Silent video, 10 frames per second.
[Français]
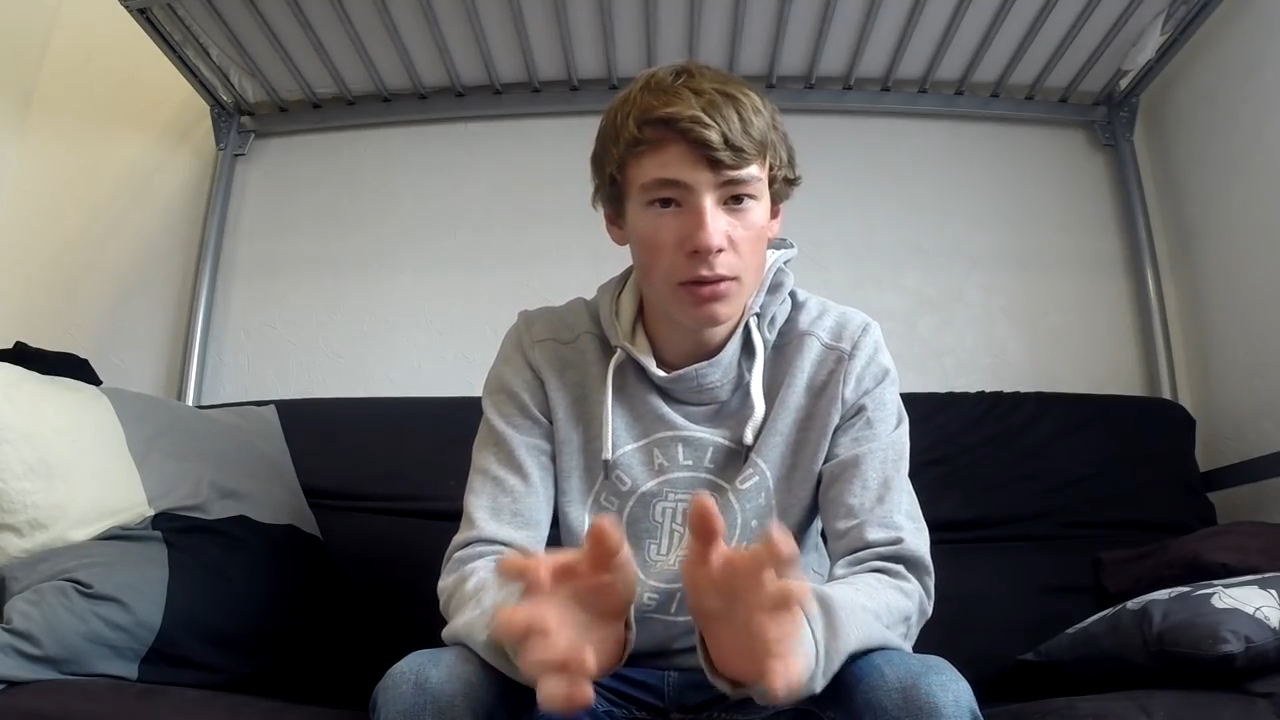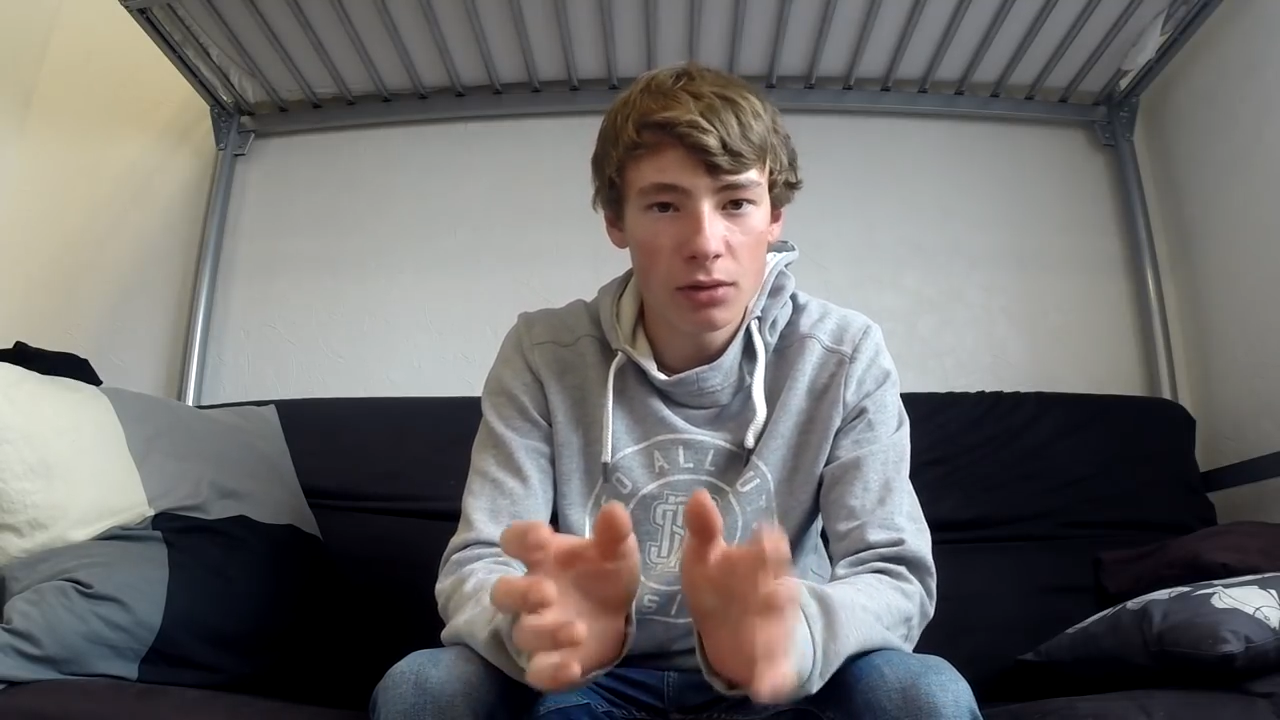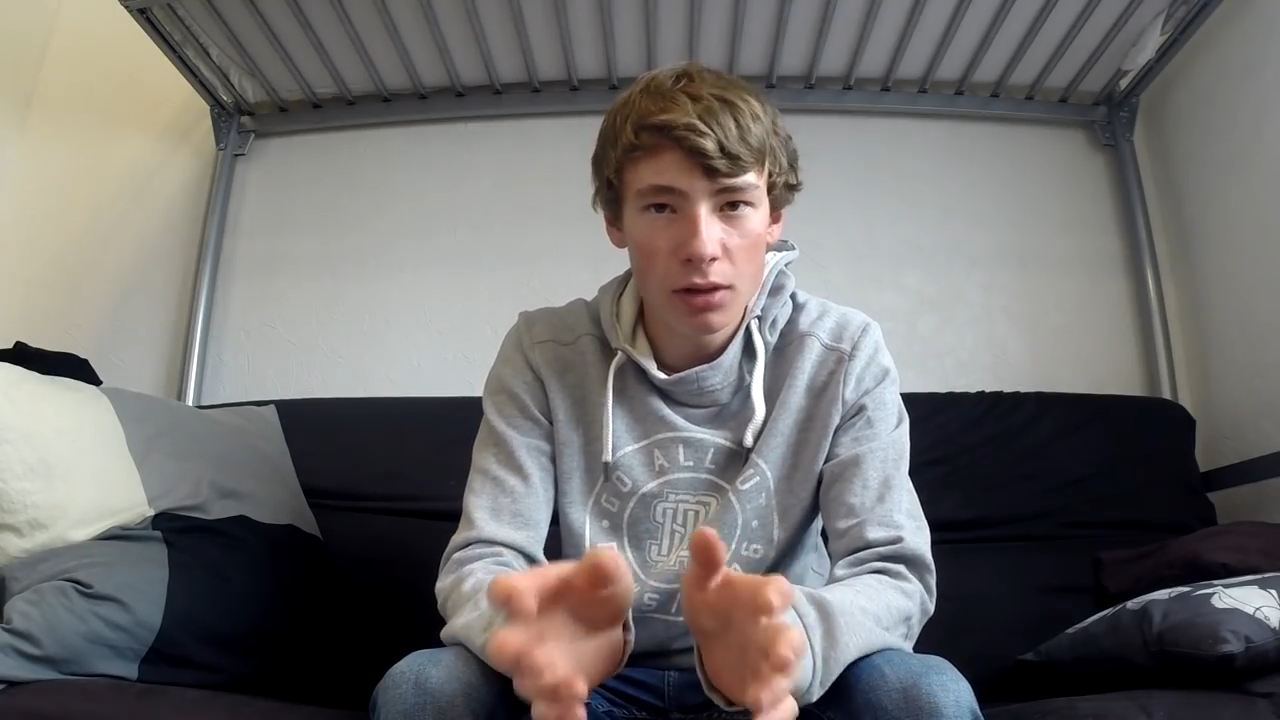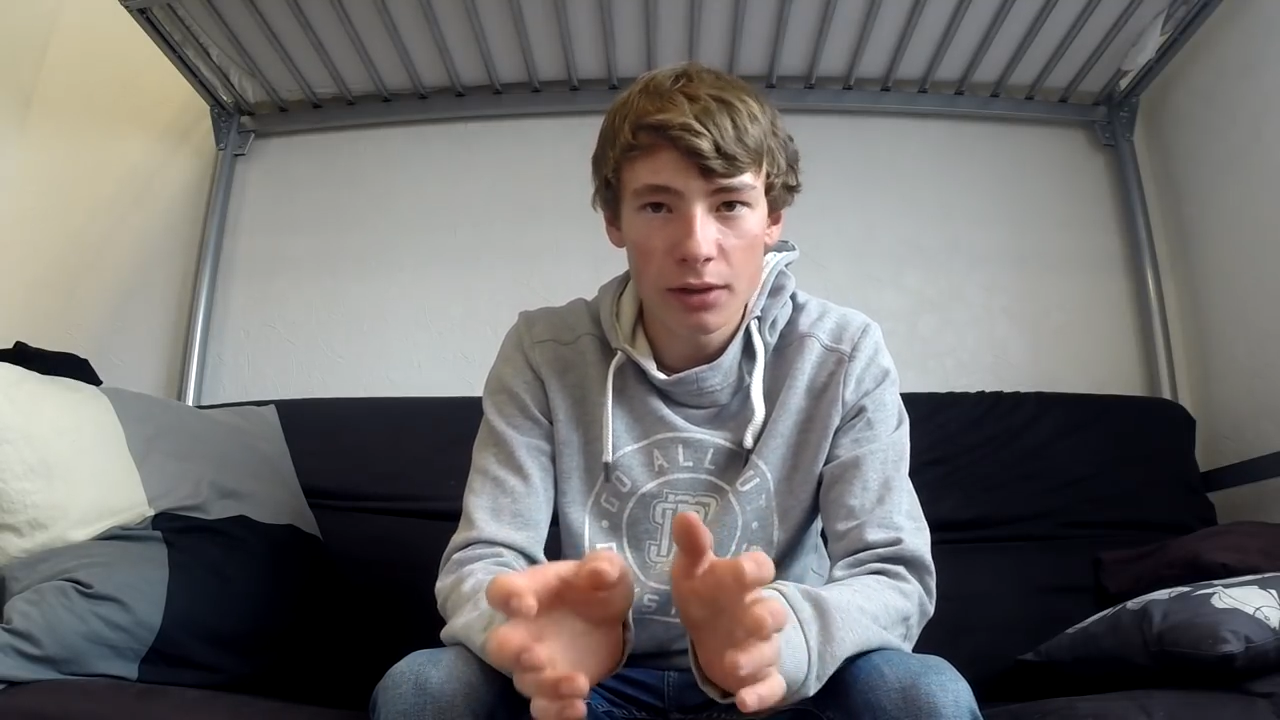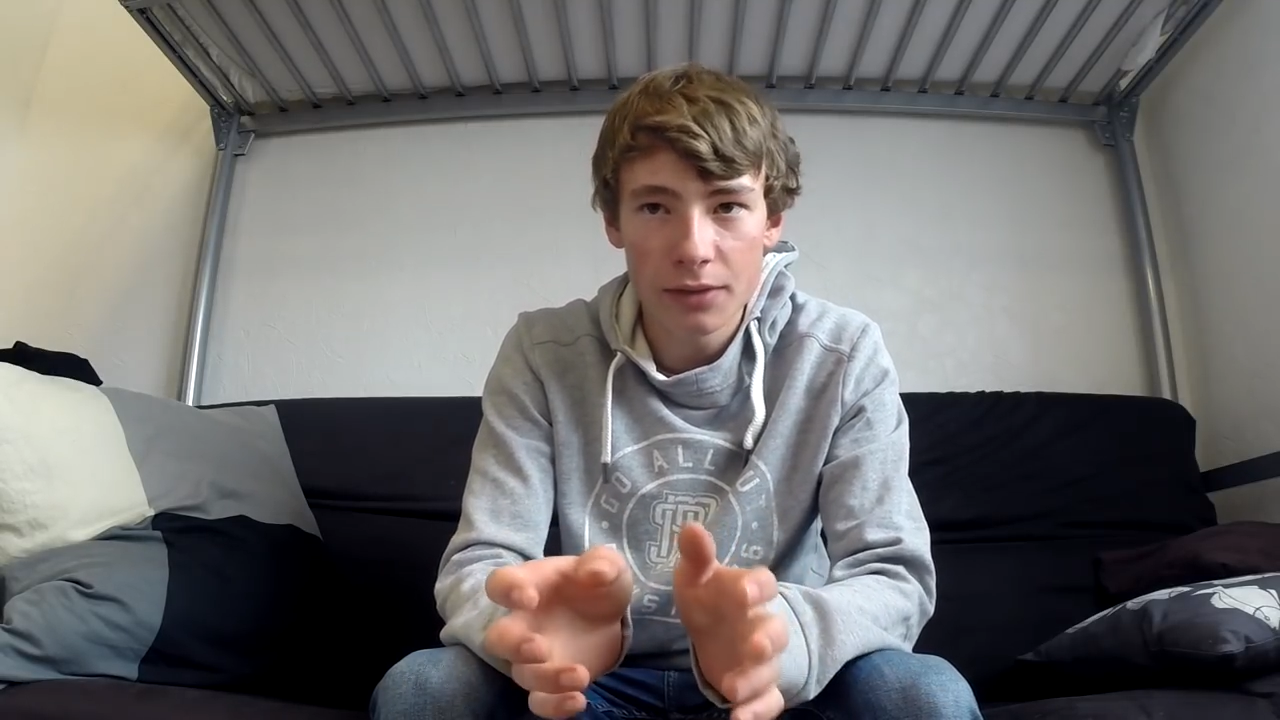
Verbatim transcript: encore la